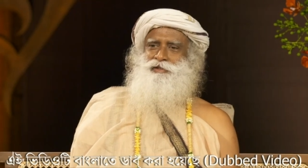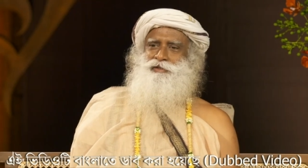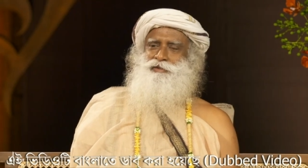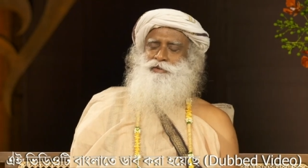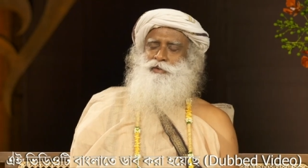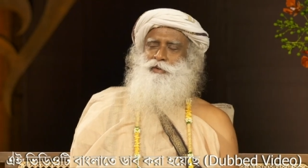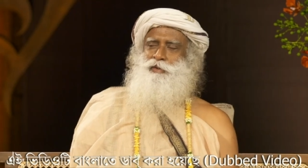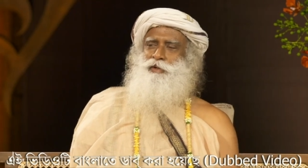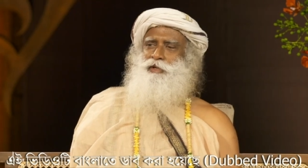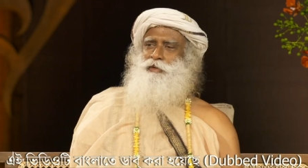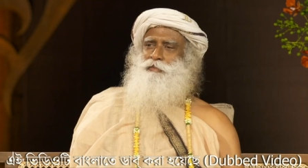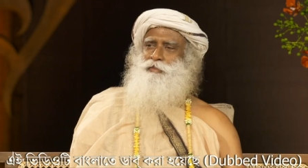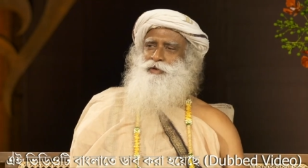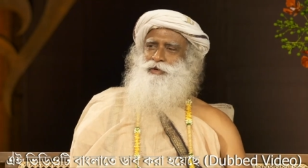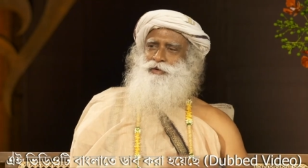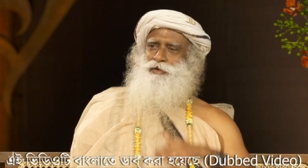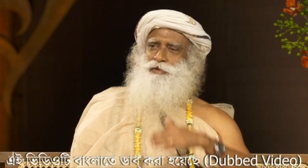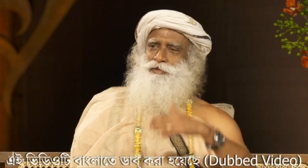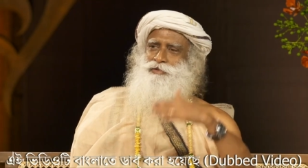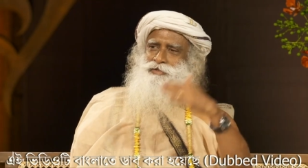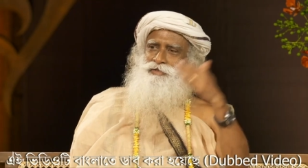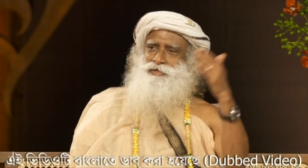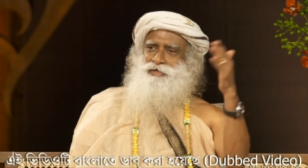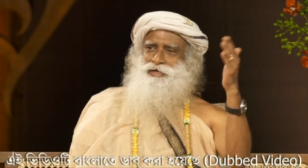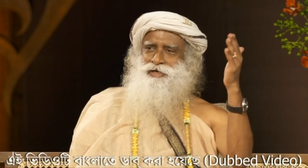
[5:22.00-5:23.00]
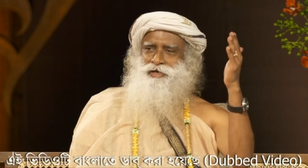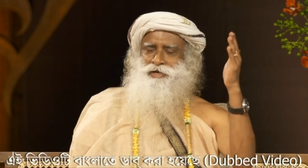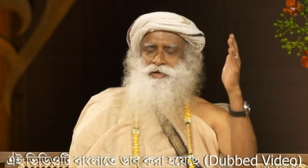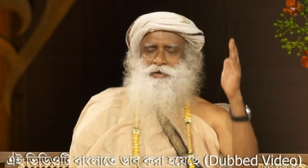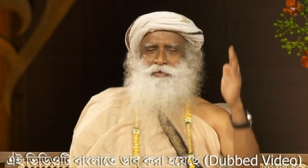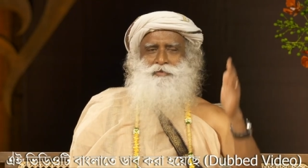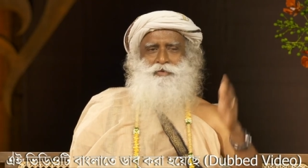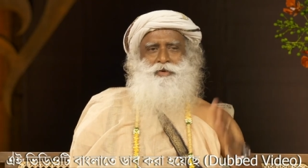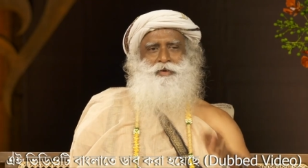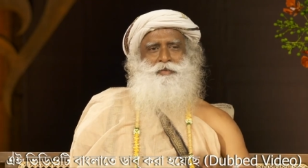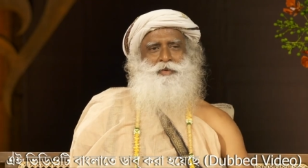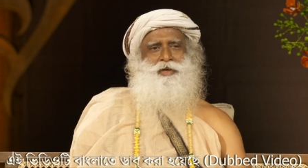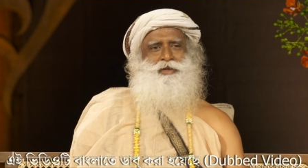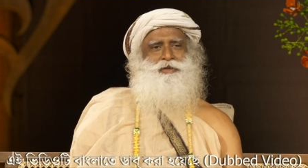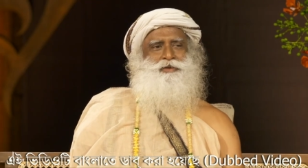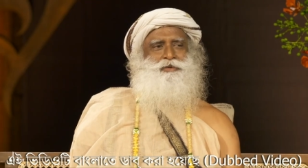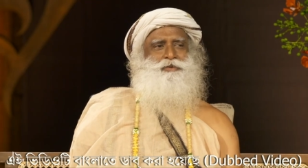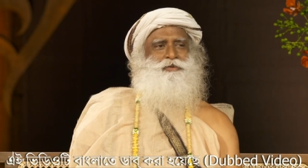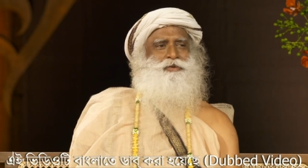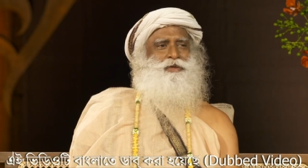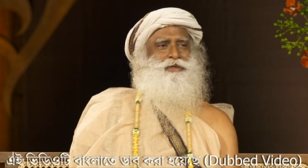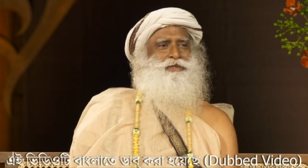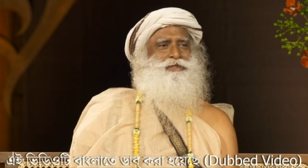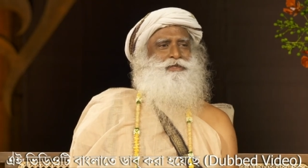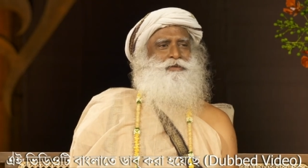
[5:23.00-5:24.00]
কারণ কারণ আমরা
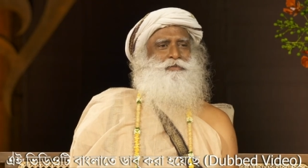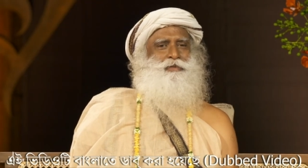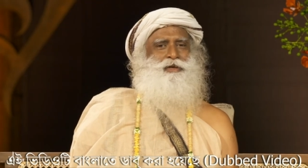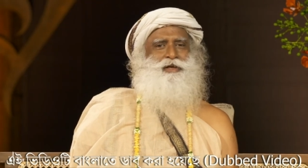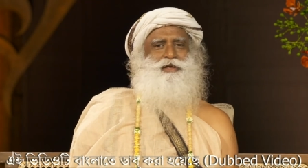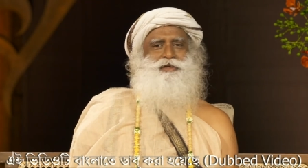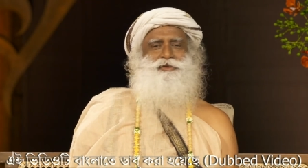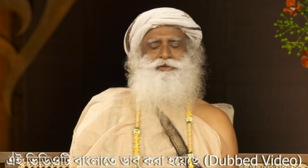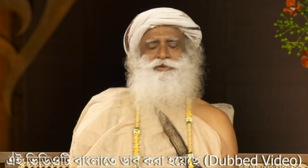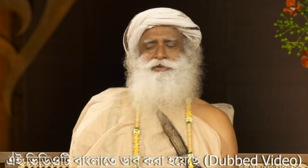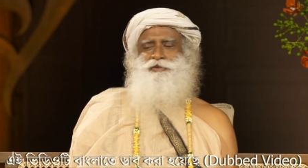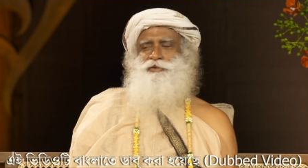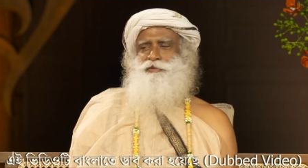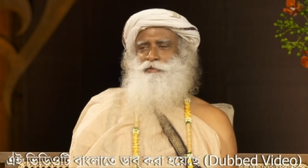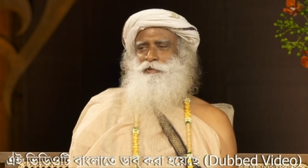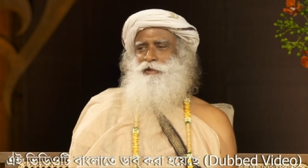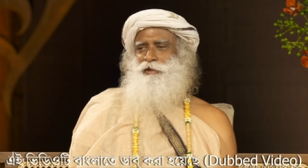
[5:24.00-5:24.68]
একই রকম পরিস্থিতিতে